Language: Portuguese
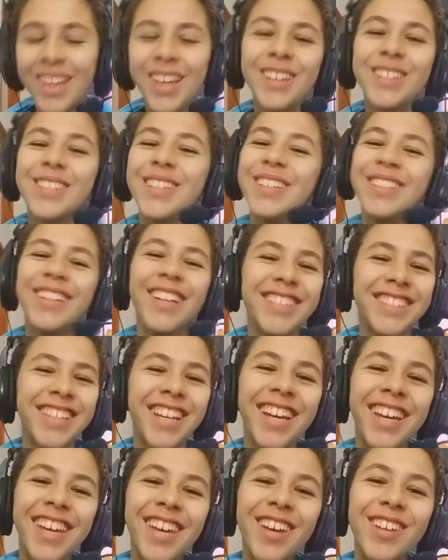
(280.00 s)
Eu,
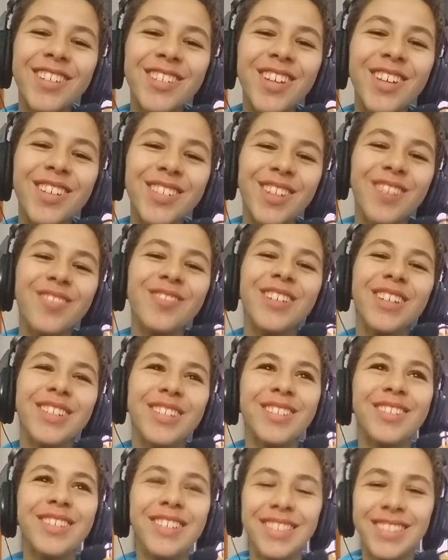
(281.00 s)
nossa, eu tô, eu tô, eu
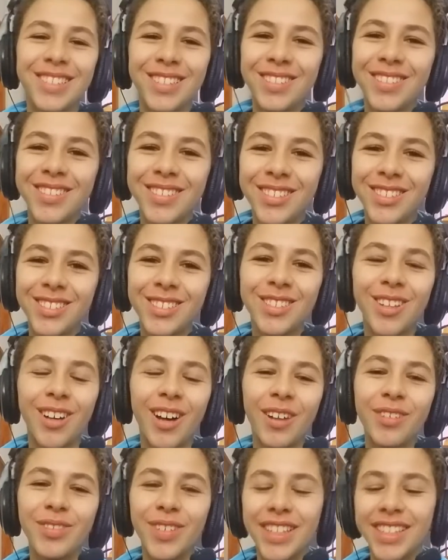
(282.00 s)
tô, eu tô, eu tô
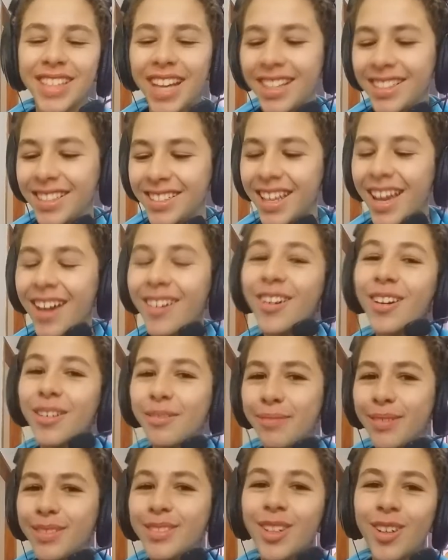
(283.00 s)
afetada até
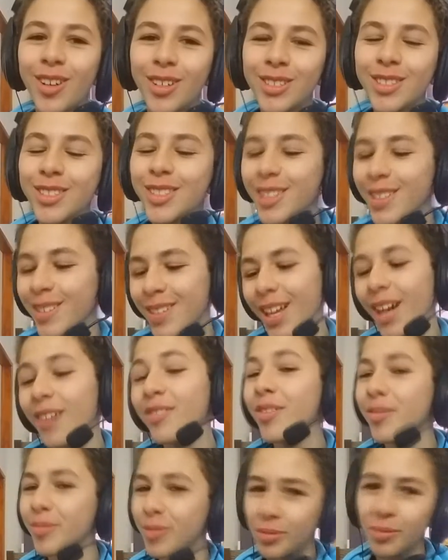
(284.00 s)
agora pelo negócio do celular.
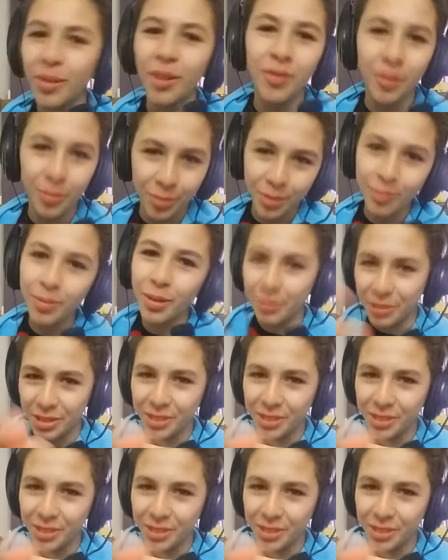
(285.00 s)
Foi muito bom, foi muito bom.